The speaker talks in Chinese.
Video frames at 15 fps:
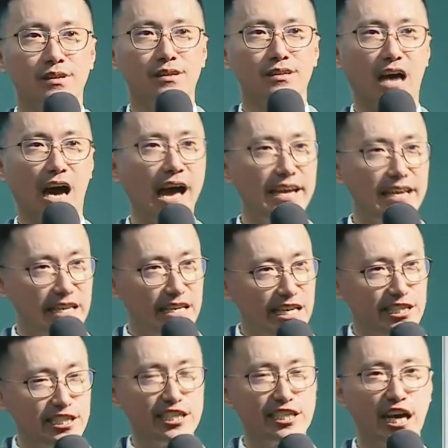可以一
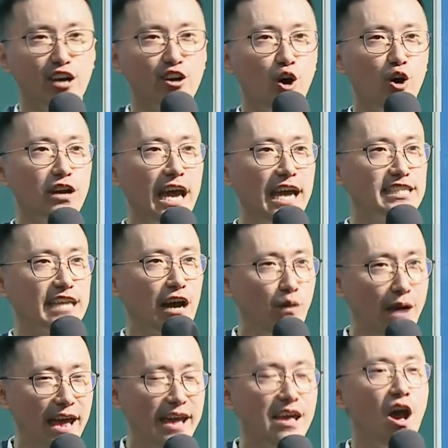起成功，可以成
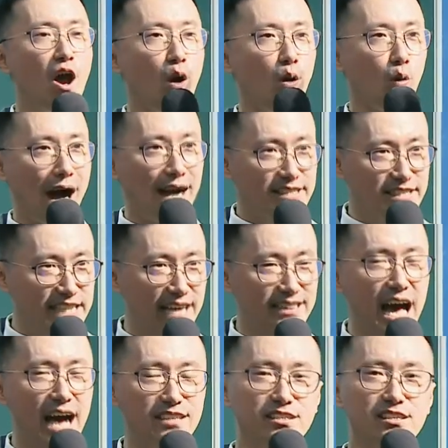为王家
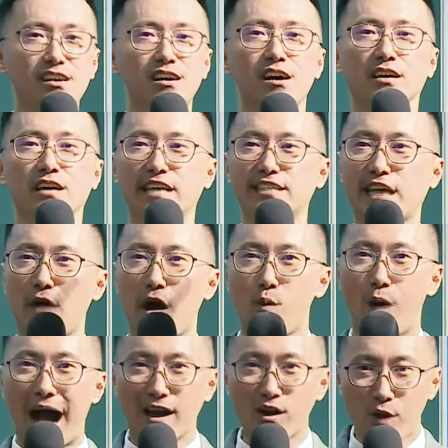大师，可以成为
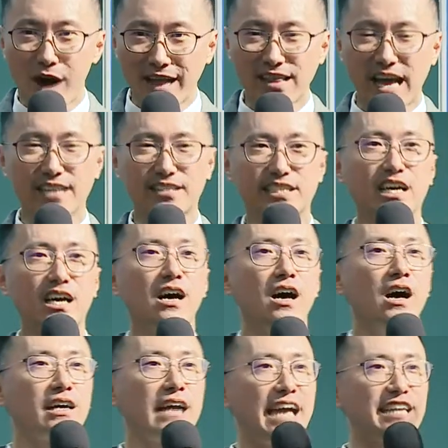王冠大师，
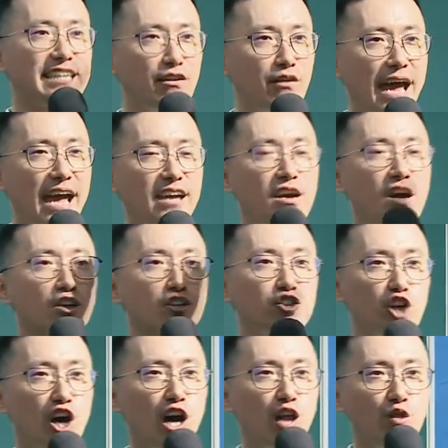可以成为
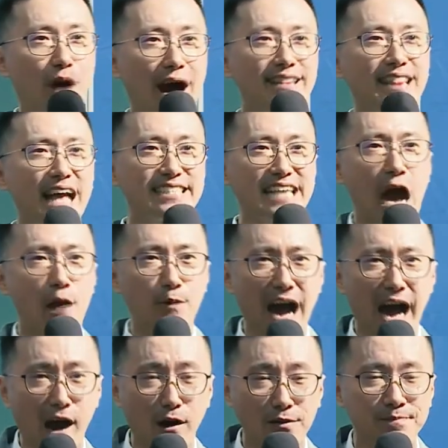尊王大师，好不
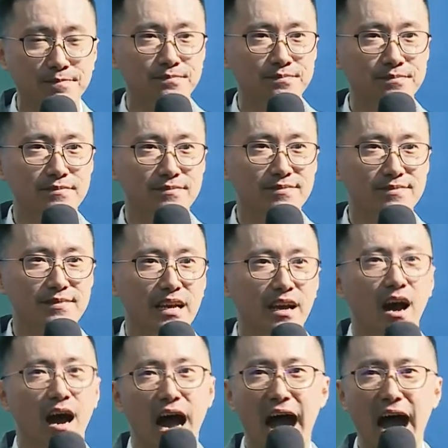好？
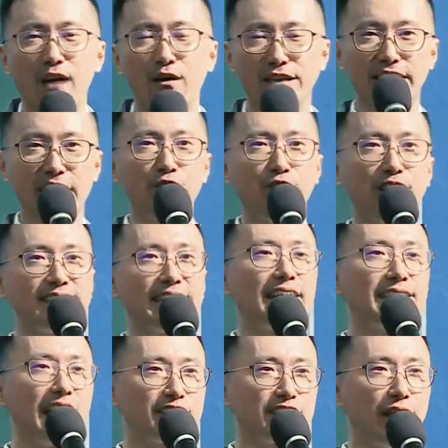好，我今天分享
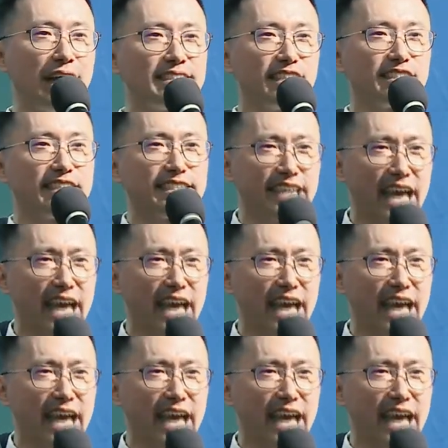到此为止，谢谢